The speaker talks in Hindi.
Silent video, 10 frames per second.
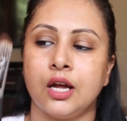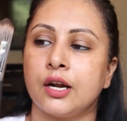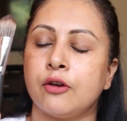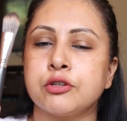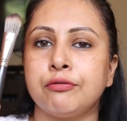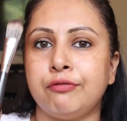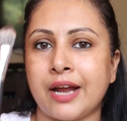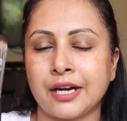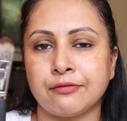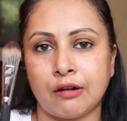ना जो
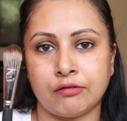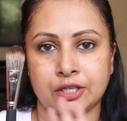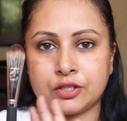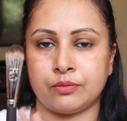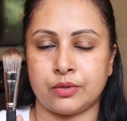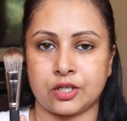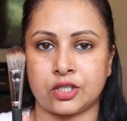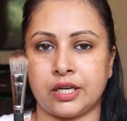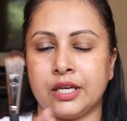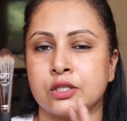फ्लैट फाउंडेशन ब्रश
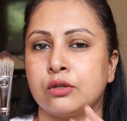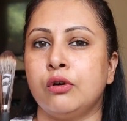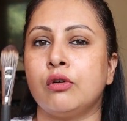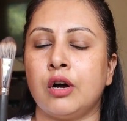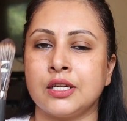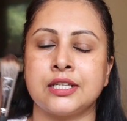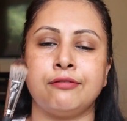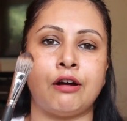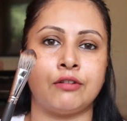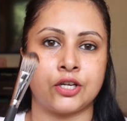है इसको कौन से
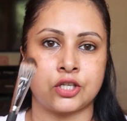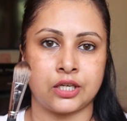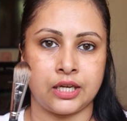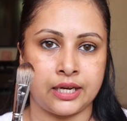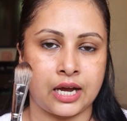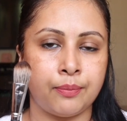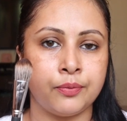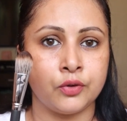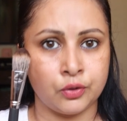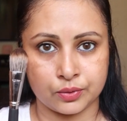फाउंडेशन के लिए आप
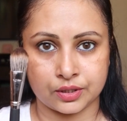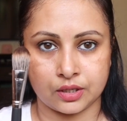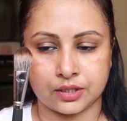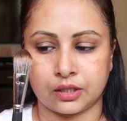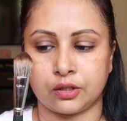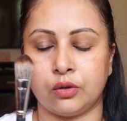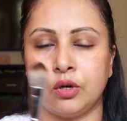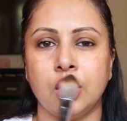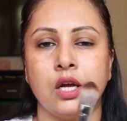यूज़ कर सकते हो